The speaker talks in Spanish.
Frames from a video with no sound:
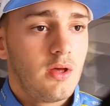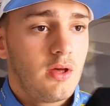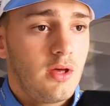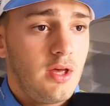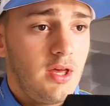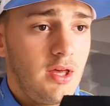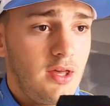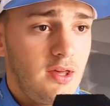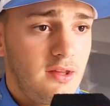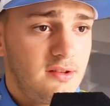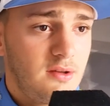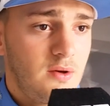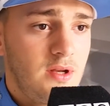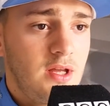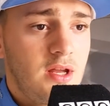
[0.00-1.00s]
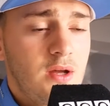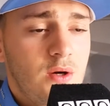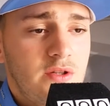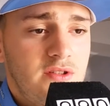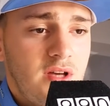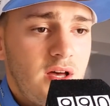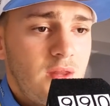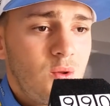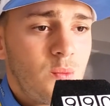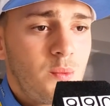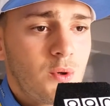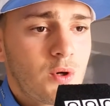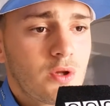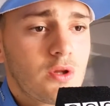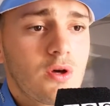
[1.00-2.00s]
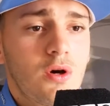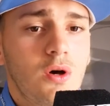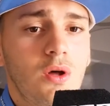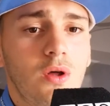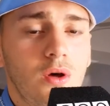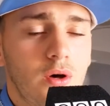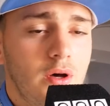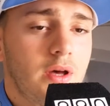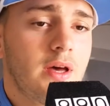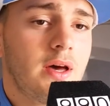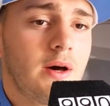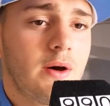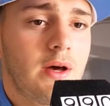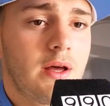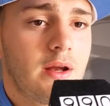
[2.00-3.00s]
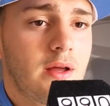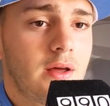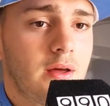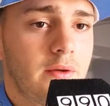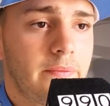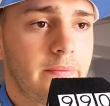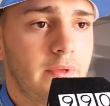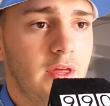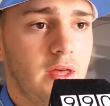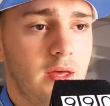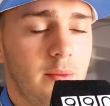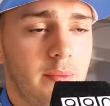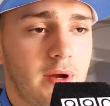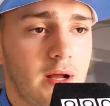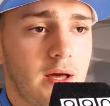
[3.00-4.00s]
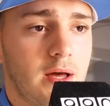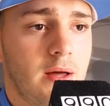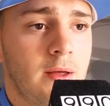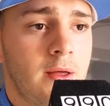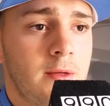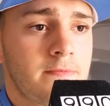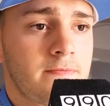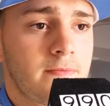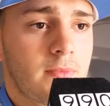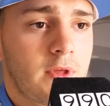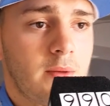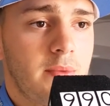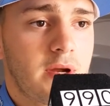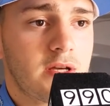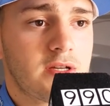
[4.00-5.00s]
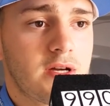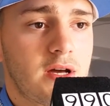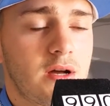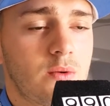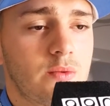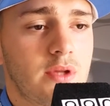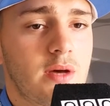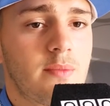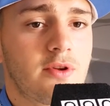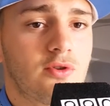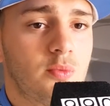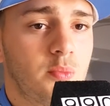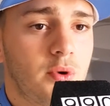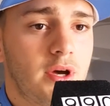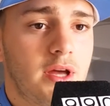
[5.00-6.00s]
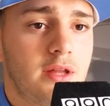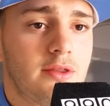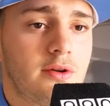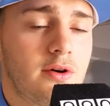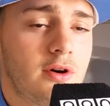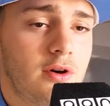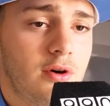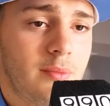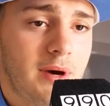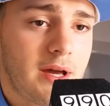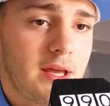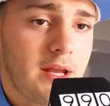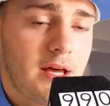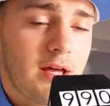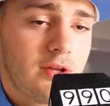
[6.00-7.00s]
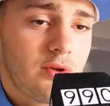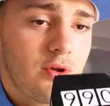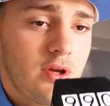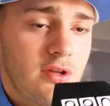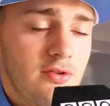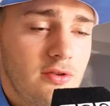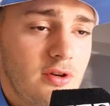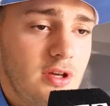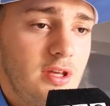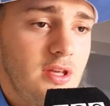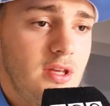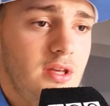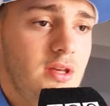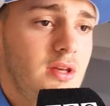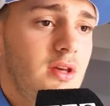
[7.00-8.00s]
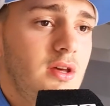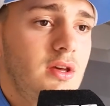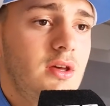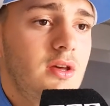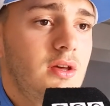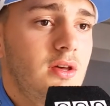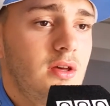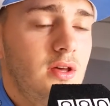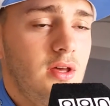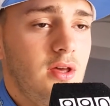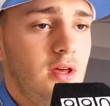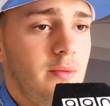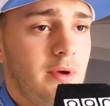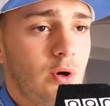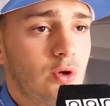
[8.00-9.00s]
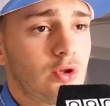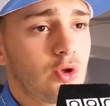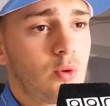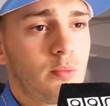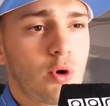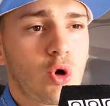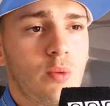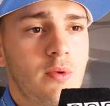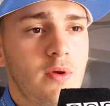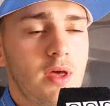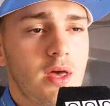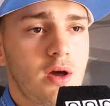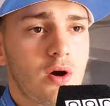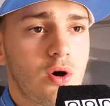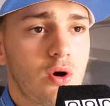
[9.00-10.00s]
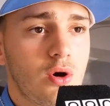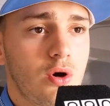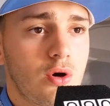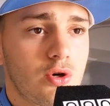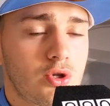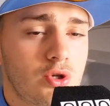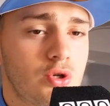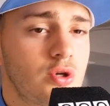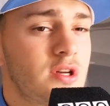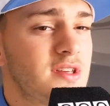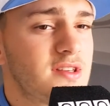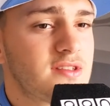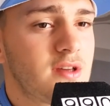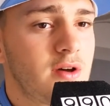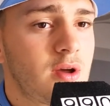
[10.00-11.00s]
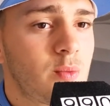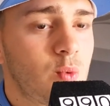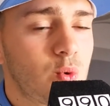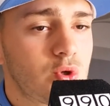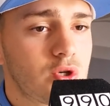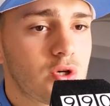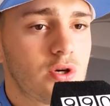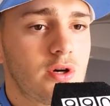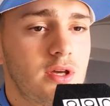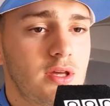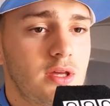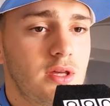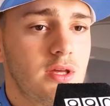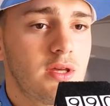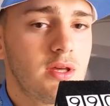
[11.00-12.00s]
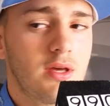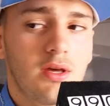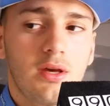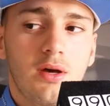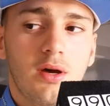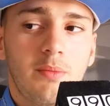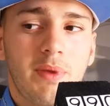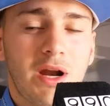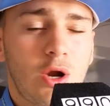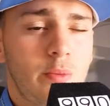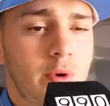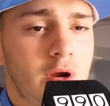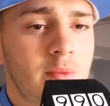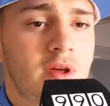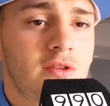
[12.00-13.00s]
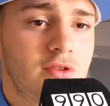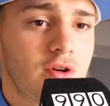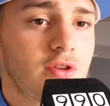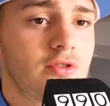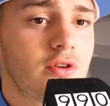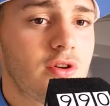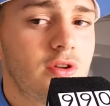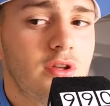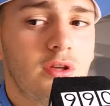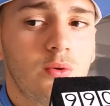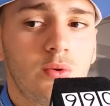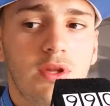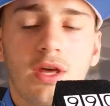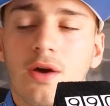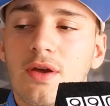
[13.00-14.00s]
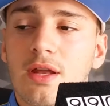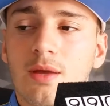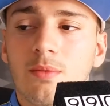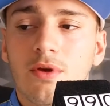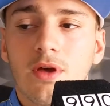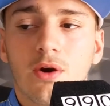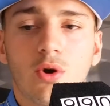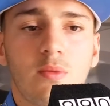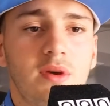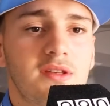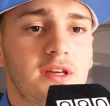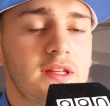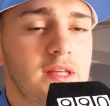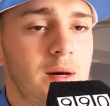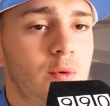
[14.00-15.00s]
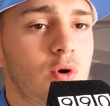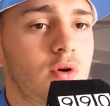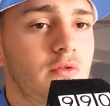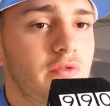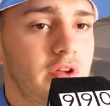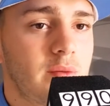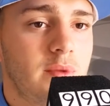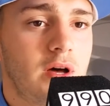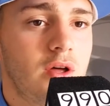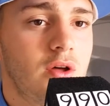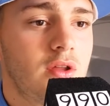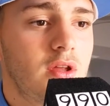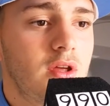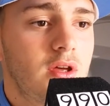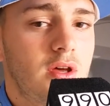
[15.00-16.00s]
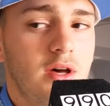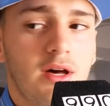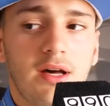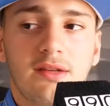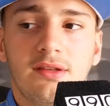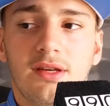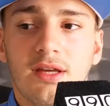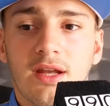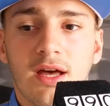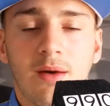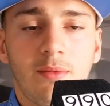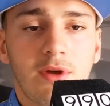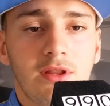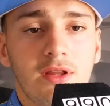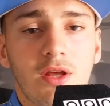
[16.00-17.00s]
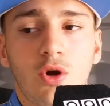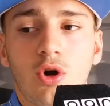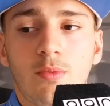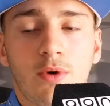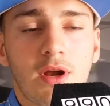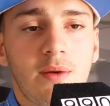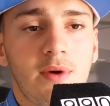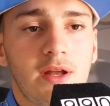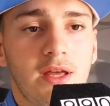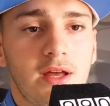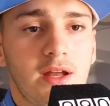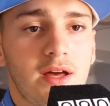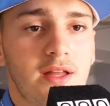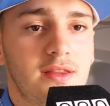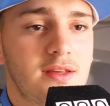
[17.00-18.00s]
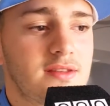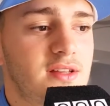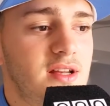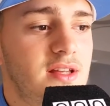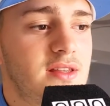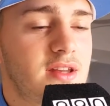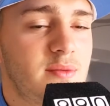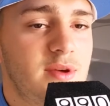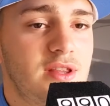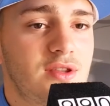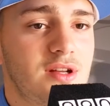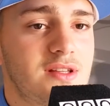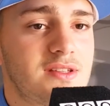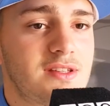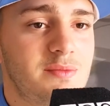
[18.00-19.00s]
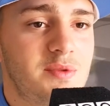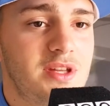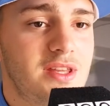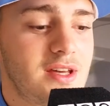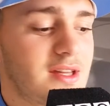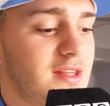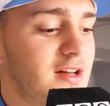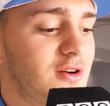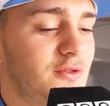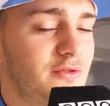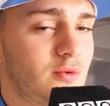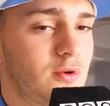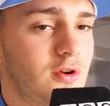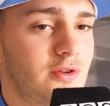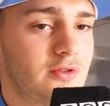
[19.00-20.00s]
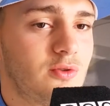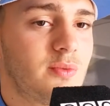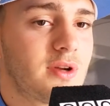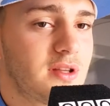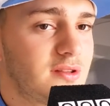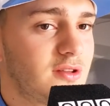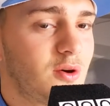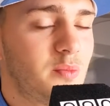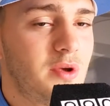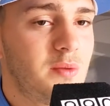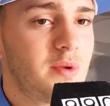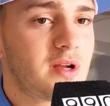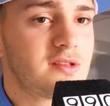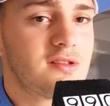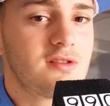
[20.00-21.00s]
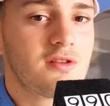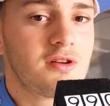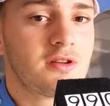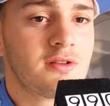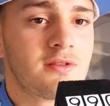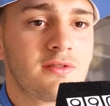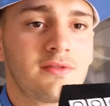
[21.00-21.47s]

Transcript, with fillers: Eh, se venía negociando un poco todo, a ver, para, para, llegar a juntar el presupuesto, más que nada todo eso, y me contó un poco mi viejo, yo no quise saber mucho, y para no ponerme ansioso, y un día viene mi viejo y me dice que estábamos confirmados, Así que nada, me entero hoy por la mañana antes de salir de entrenamiento del TC Pista que estaba confirmado el Super TC 2000 para Citroën.